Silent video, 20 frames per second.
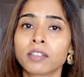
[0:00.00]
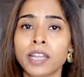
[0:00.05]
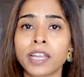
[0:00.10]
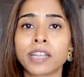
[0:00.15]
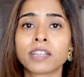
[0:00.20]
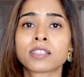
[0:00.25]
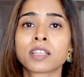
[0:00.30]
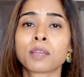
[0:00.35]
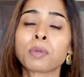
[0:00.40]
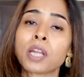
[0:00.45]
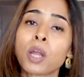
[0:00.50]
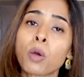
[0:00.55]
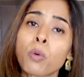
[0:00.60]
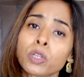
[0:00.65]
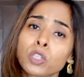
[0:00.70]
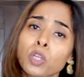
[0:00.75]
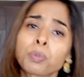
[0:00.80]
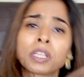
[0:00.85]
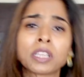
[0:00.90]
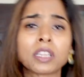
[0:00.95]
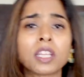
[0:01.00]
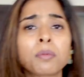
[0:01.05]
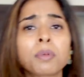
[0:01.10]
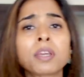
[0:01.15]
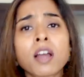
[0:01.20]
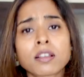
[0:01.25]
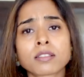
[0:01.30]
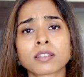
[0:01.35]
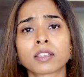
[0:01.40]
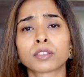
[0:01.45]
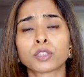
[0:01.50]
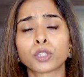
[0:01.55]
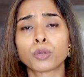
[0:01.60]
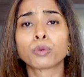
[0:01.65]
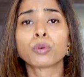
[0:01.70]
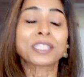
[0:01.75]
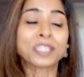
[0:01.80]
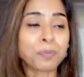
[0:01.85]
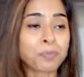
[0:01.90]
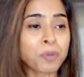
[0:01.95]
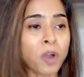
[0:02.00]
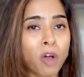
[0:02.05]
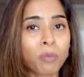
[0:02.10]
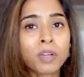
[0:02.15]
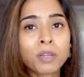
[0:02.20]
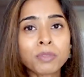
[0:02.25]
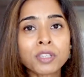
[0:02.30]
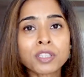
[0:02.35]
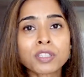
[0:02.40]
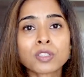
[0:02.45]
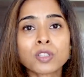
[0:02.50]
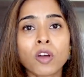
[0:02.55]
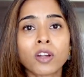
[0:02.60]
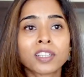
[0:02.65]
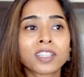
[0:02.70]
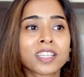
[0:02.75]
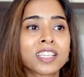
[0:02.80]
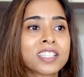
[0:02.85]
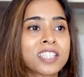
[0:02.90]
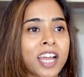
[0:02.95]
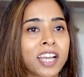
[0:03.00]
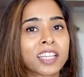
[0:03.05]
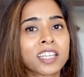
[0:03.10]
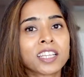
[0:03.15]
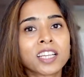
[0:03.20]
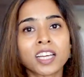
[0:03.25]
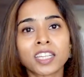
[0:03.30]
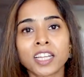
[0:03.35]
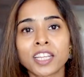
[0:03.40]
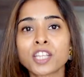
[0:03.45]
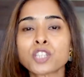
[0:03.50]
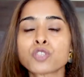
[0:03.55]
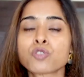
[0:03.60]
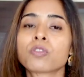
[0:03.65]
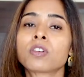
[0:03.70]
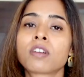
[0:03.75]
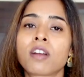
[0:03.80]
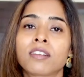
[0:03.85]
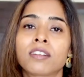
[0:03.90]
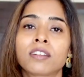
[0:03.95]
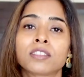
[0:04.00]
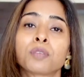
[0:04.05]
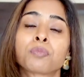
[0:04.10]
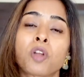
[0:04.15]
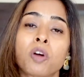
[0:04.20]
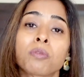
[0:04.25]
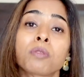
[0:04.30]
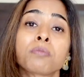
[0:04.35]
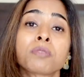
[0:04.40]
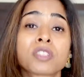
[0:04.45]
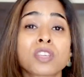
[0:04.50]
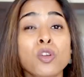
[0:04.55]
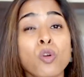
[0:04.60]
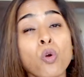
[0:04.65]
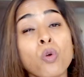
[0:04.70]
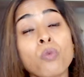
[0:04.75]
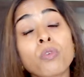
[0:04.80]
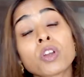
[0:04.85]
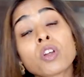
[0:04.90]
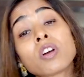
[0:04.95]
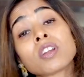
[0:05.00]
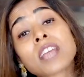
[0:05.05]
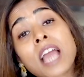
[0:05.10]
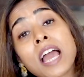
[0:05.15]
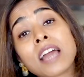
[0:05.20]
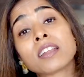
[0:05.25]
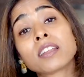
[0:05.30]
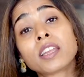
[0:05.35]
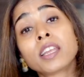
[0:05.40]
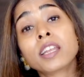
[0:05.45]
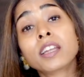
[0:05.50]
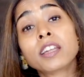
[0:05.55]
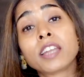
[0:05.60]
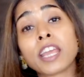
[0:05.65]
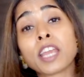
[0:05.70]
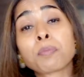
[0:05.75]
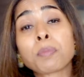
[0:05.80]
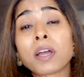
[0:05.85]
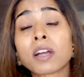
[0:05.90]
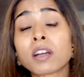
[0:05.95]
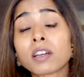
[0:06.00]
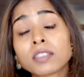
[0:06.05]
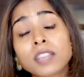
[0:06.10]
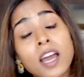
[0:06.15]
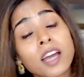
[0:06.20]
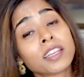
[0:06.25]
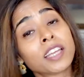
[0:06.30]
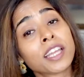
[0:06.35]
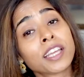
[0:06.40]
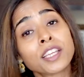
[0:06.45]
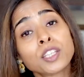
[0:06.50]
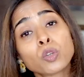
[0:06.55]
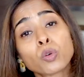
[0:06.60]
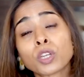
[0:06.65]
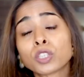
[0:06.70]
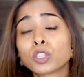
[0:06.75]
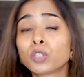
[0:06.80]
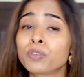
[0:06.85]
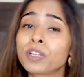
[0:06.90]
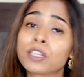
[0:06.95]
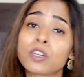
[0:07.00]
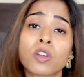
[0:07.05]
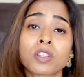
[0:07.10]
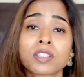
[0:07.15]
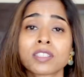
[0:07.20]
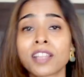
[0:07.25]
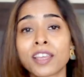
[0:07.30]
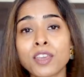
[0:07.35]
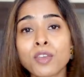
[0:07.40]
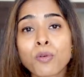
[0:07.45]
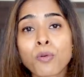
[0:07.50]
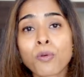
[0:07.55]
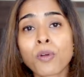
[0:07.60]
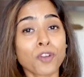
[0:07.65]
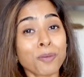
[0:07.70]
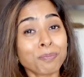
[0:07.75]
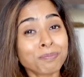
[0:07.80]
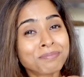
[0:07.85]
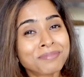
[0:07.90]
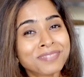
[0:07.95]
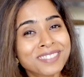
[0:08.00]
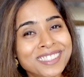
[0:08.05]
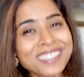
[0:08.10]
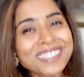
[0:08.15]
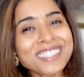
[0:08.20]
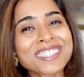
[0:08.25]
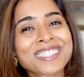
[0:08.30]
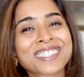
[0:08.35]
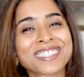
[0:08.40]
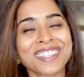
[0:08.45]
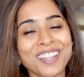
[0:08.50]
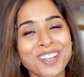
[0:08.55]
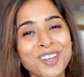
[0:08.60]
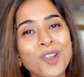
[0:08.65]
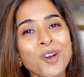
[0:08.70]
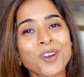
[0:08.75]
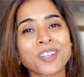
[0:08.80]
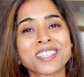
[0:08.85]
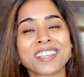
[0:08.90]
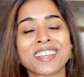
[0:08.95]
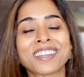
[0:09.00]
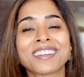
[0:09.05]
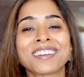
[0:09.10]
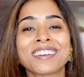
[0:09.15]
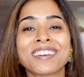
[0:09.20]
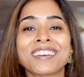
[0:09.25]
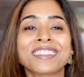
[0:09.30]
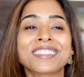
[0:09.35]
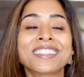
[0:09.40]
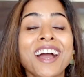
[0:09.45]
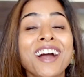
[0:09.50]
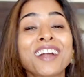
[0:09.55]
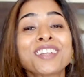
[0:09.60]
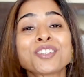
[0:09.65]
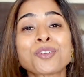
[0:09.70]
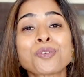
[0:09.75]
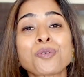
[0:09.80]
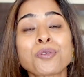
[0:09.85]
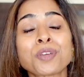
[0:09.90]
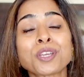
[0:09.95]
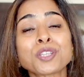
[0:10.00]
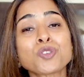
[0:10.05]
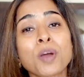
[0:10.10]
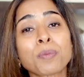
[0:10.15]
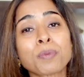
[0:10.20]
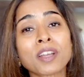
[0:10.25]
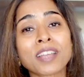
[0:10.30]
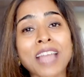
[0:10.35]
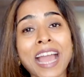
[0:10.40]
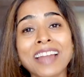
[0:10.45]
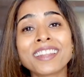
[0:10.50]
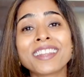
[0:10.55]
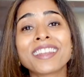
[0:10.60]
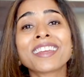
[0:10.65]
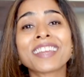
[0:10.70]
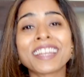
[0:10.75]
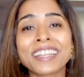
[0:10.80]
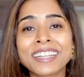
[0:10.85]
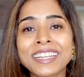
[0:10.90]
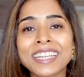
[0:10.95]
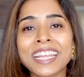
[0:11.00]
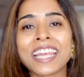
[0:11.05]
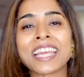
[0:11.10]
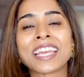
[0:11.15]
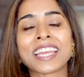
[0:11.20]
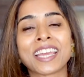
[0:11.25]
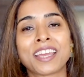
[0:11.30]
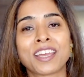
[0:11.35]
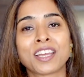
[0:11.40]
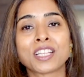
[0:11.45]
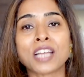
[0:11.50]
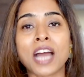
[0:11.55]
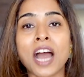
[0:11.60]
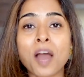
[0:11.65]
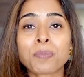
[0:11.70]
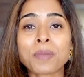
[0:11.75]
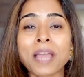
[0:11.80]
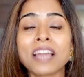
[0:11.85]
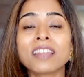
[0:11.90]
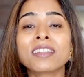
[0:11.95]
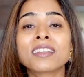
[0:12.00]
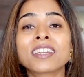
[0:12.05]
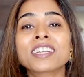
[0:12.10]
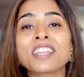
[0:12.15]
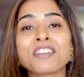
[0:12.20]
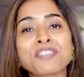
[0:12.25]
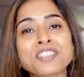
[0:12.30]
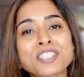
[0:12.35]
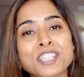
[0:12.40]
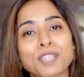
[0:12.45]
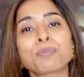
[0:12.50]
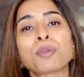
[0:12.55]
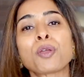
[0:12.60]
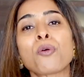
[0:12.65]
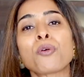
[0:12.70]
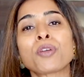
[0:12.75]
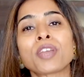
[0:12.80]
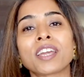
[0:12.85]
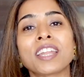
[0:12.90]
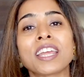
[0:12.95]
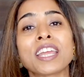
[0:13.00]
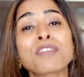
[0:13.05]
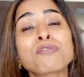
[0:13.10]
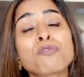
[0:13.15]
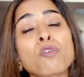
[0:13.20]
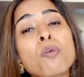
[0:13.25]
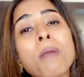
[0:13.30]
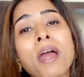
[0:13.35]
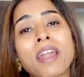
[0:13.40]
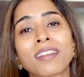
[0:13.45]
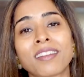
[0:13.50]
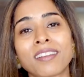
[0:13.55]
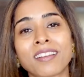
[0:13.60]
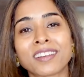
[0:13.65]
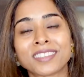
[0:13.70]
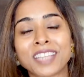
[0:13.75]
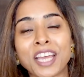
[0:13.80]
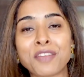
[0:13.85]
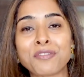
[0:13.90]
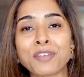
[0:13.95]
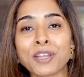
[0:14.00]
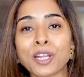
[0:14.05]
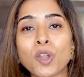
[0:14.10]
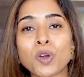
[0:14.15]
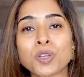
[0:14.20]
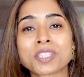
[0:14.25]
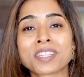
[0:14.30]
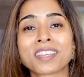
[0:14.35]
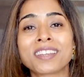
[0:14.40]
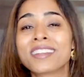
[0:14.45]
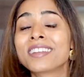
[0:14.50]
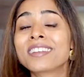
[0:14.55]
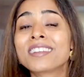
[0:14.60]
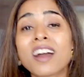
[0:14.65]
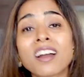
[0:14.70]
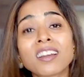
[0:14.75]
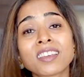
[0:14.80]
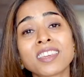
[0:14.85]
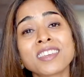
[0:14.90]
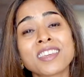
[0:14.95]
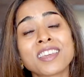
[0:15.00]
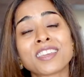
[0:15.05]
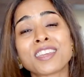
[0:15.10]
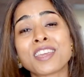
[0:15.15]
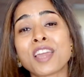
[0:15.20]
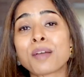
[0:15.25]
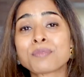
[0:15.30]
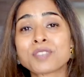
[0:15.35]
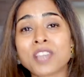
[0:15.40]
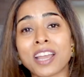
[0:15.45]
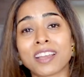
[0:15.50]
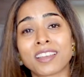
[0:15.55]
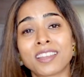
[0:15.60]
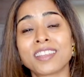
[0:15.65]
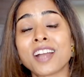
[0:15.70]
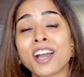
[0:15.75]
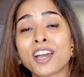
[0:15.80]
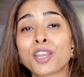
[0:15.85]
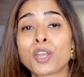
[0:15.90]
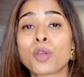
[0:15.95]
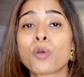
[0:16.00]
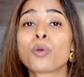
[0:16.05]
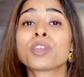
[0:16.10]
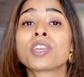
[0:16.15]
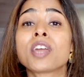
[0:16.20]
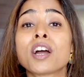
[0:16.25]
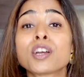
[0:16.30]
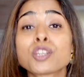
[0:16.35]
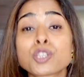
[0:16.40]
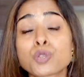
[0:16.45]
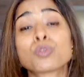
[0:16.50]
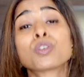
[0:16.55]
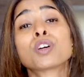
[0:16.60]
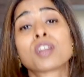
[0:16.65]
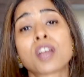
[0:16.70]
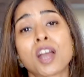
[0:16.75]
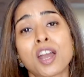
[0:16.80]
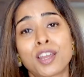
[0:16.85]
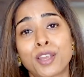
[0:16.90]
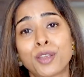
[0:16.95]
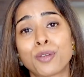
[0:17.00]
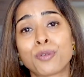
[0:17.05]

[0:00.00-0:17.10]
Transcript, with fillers: डेट से बना हुआ है तो आप कितने भी खा सकते हो द प्रॉब्लम इज नॉट कि जैगरी खाना है या शुगर खाना है द प्रॉब्लम इसकी ओवरऑल कैलोरी इनटेक पे अगर ध्यान नहीं दोगे तो वेट लॉस नहीं होगा फ्रॉम दिस लॉजिक ध्यान रखो कि जो आपका कैलोरिक इनटेक है आप कैलोरी डेफिसिट में हो या नहीं वो मैटर करता है वेट लॉस के लिए ना कि ये कि आप जैगरी खा रहे हो या शुगर खा रहे